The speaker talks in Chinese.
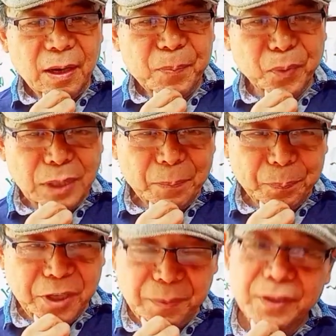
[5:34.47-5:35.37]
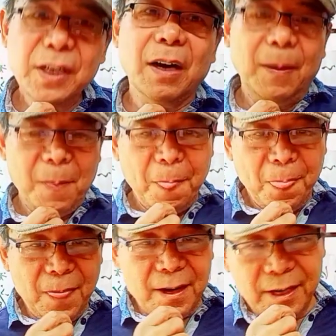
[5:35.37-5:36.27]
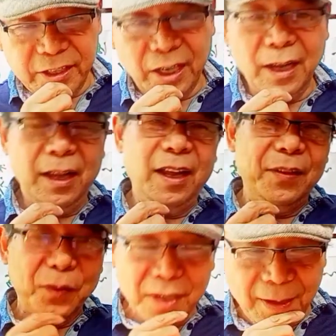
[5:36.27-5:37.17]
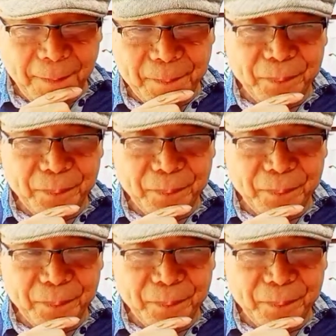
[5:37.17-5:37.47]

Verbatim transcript: 不但批评这个，而且很多人